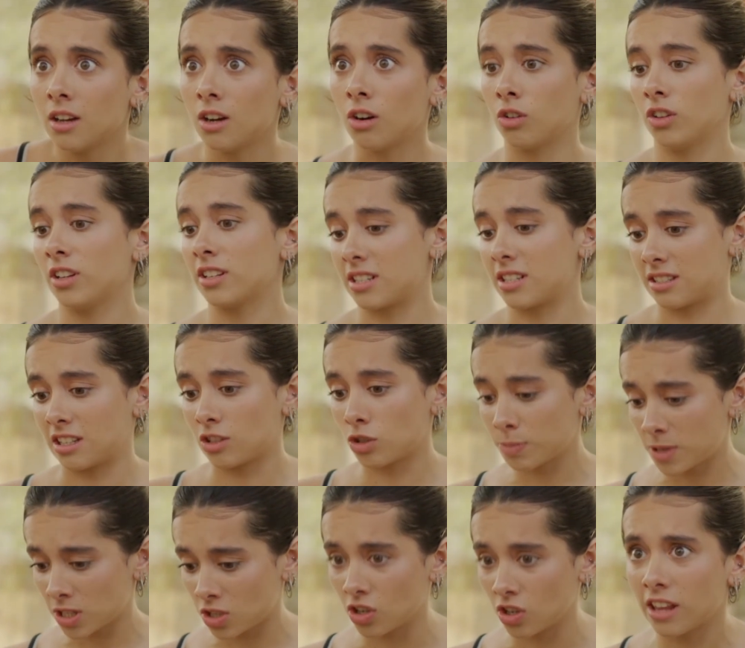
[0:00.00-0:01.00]
Joder, es que estás
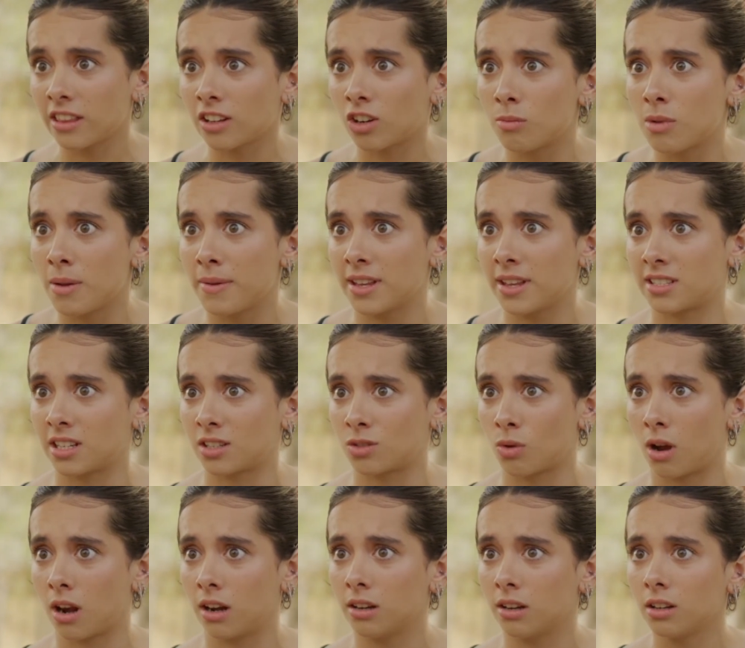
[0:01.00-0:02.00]
obsesionada con mi vida
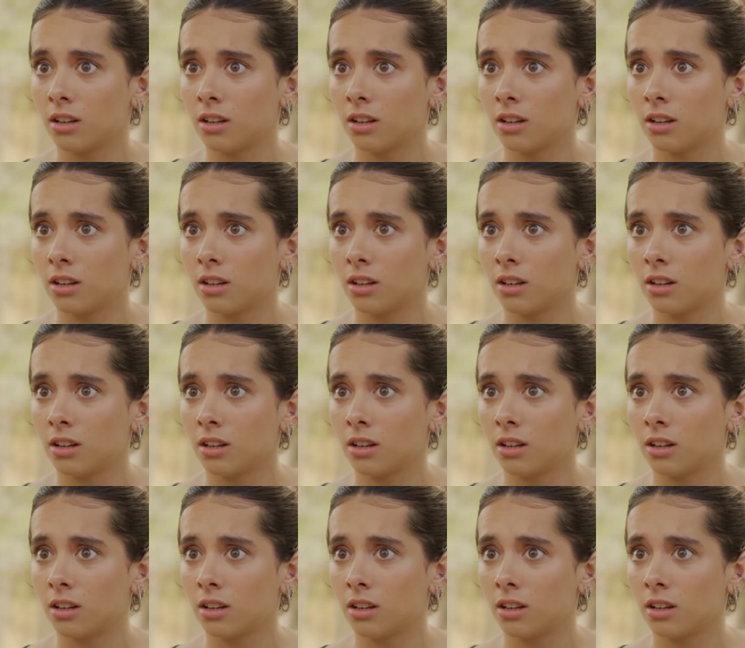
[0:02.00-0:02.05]
sexual.